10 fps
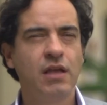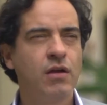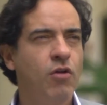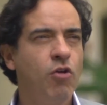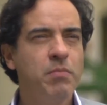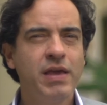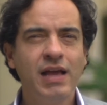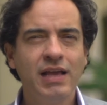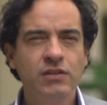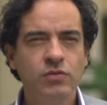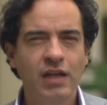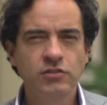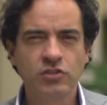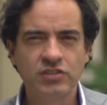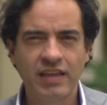Eh, Colombia es una
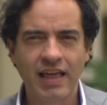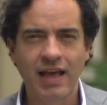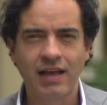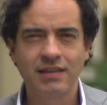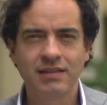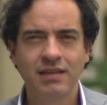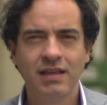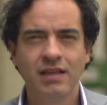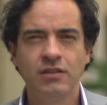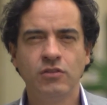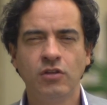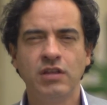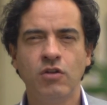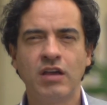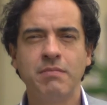sociedad
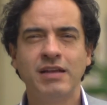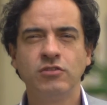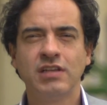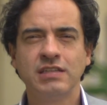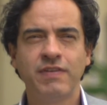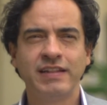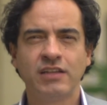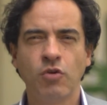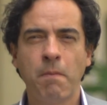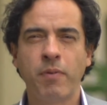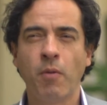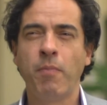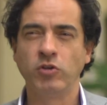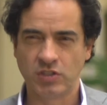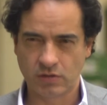donde lo que más nos hace falta son
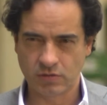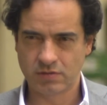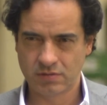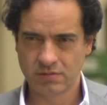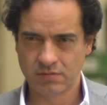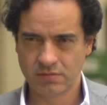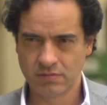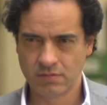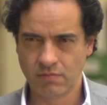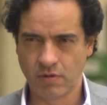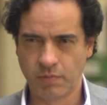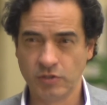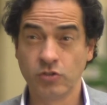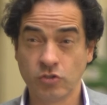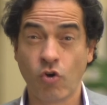propósitos,
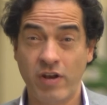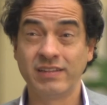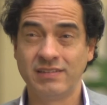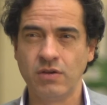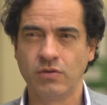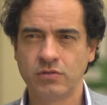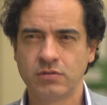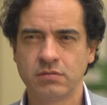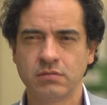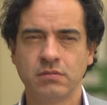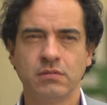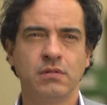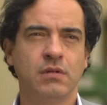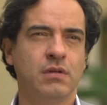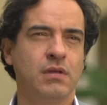propósitos colectivos.
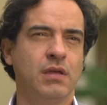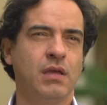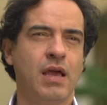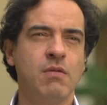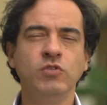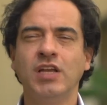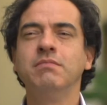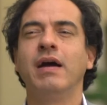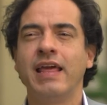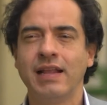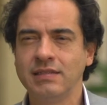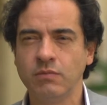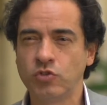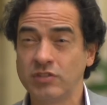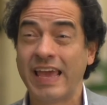Hay muchas maneras y
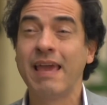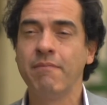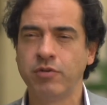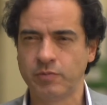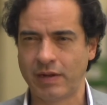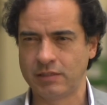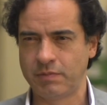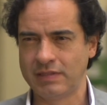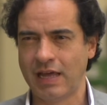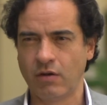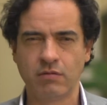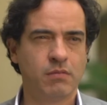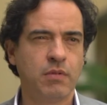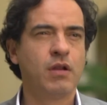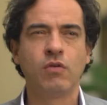muchos ejemplos para expresarlo. Voy
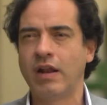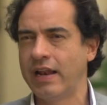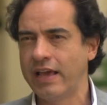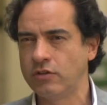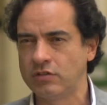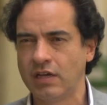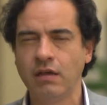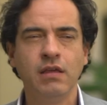a poner una anécdota.